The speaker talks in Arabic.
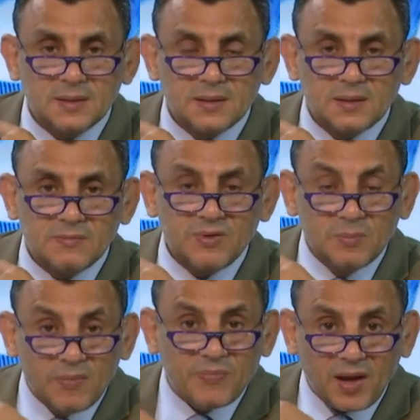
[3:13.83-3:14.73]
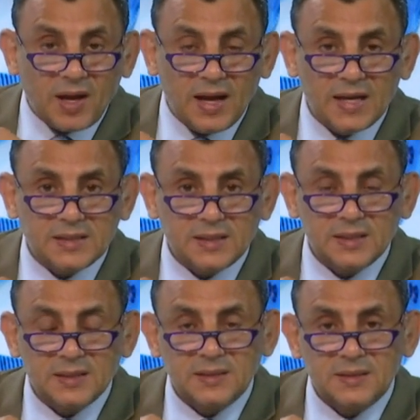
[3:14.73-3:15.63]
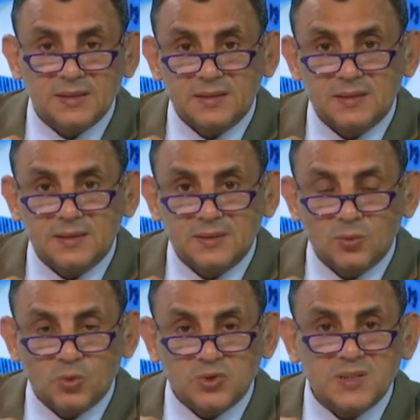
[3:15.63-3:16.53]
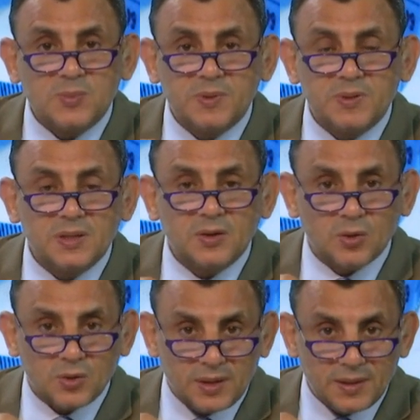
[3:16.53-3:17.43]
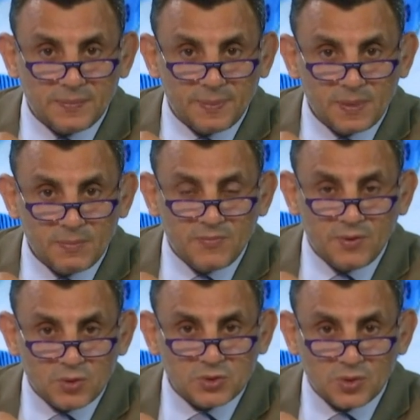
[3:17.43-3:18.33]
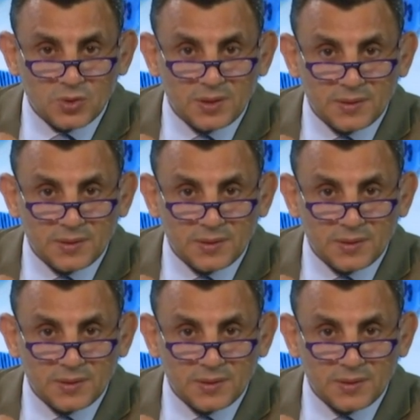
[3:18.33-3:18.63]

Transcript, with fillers: في المنطقة هذه أصيبوا بكورونا بفيروس كورونا